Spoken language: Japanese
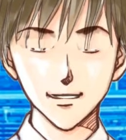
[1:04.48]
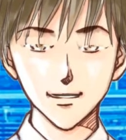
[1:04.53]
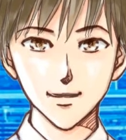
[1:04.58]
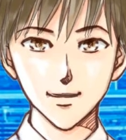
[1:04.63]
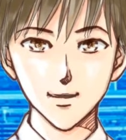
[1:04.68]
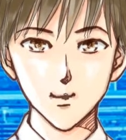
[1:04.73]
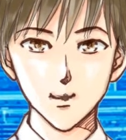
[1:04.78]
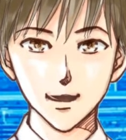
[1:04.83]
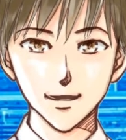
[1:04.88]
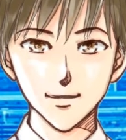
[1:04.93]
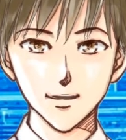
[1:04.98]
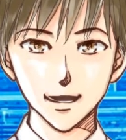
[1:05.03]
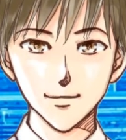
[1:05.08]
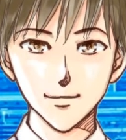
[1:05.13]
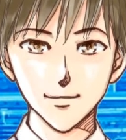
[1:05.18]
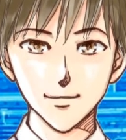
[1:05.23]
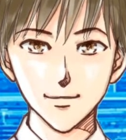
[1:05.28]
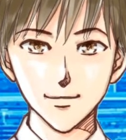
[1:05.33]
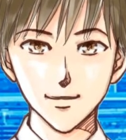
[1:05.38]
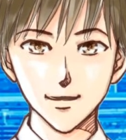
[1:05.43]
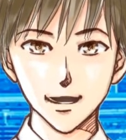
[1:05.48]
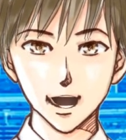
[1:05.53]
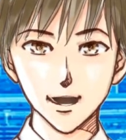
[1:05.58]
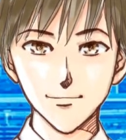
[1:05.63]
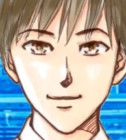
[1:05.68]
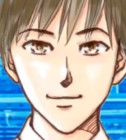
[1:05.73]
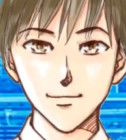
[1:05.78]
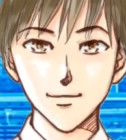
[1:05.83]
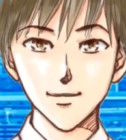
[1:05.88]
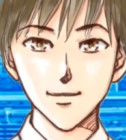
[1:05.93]
7月になって
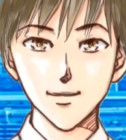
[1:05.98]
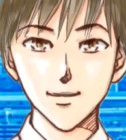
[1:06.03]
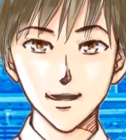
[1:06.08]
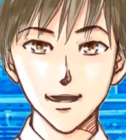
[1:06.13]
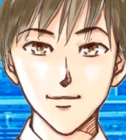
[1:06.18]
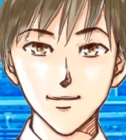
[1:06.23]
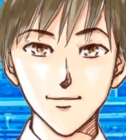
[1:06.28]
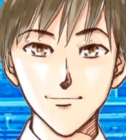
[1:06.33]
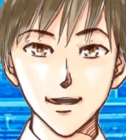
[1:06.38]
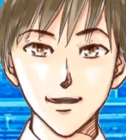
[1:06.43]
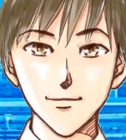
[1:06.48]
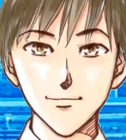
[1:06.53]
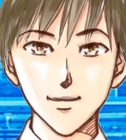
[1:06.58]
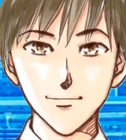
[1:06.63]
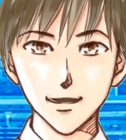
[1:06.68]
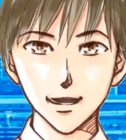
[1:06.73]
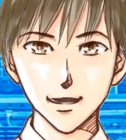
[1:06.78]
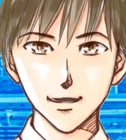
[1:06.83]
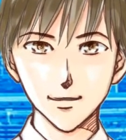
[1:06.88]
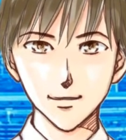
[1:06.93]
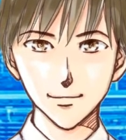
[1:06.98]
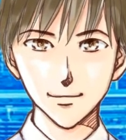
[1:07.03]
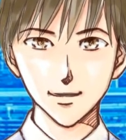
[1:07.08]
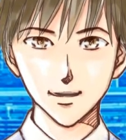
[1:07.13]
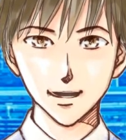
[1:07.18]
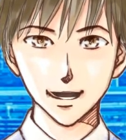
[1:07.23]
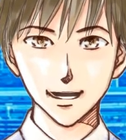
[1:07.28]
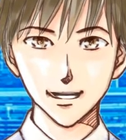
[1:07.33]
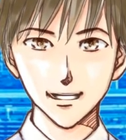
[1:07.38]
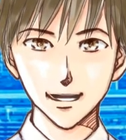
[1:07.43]
も続く見込みなどから、
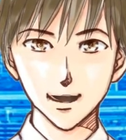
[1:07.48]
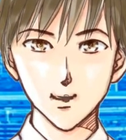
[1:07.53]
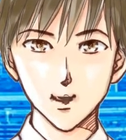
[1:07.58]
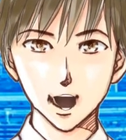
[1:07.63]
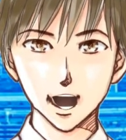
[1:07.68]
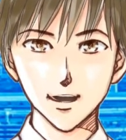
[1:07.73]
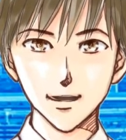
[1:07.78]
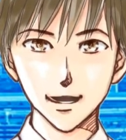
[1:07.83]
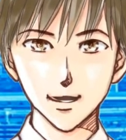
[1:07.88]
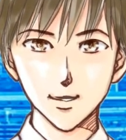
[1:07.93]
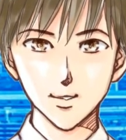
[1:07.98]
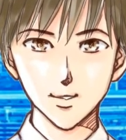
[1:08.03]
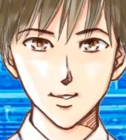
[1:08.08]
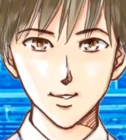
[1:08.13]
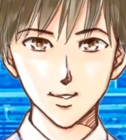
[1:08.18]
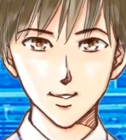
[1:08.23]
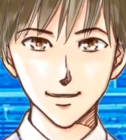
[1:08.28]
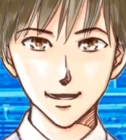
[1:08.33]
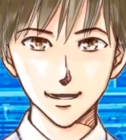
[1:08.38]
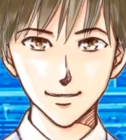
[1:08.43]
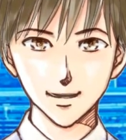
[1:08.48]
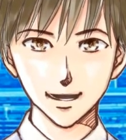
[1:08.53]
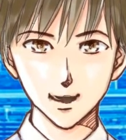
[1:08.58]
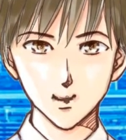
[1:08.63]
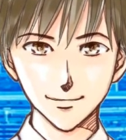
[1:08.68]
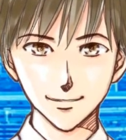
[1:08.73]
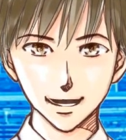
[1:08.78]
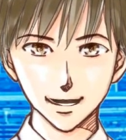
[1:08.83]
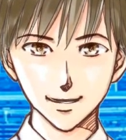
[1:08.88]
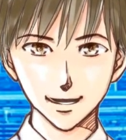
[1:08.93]
開催を断念したと
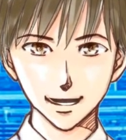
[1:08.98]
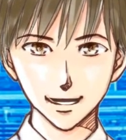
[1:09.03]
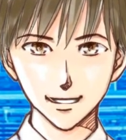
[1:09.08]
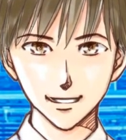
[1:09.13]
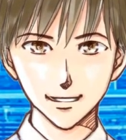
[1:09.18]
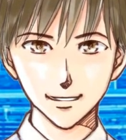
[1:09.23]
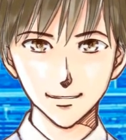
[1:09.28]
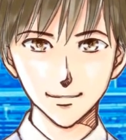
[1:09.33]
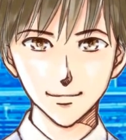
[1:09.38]
いうことです。